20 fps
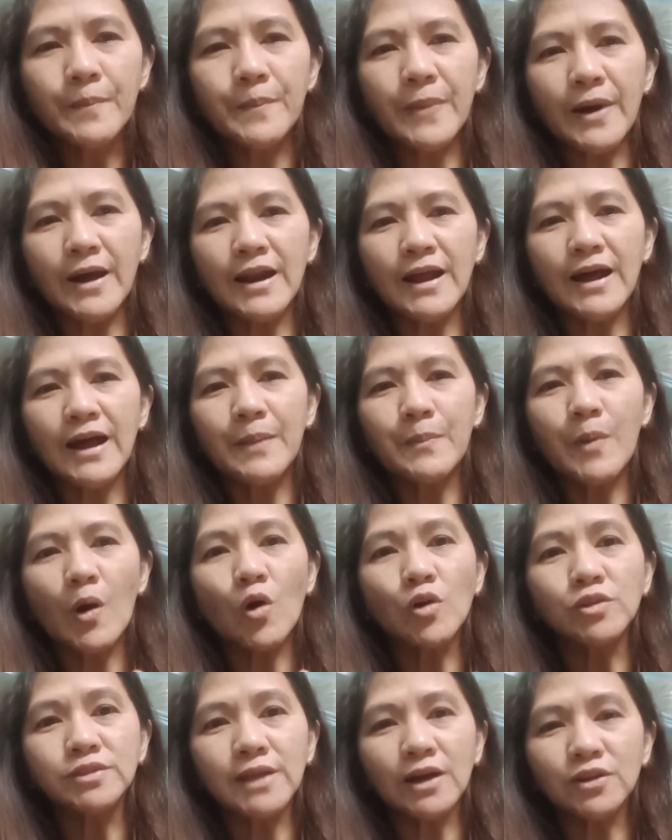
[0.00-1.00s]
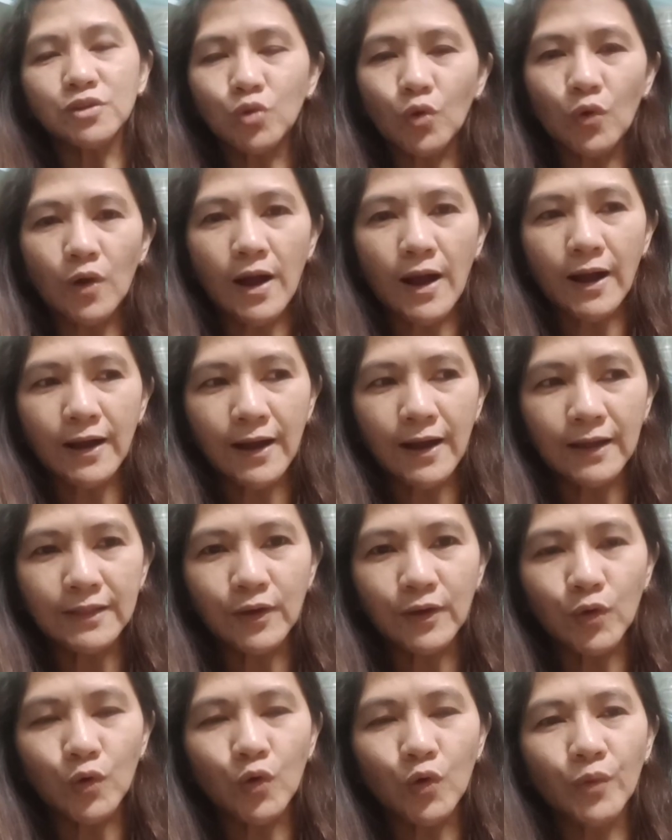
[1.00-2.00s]
para makontak nyo kaagad
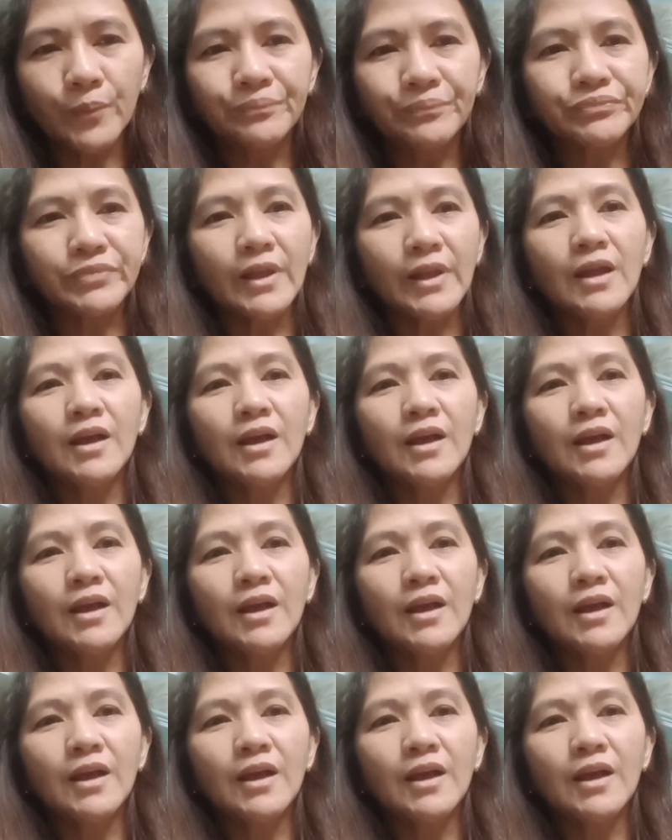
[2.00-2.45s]
ako.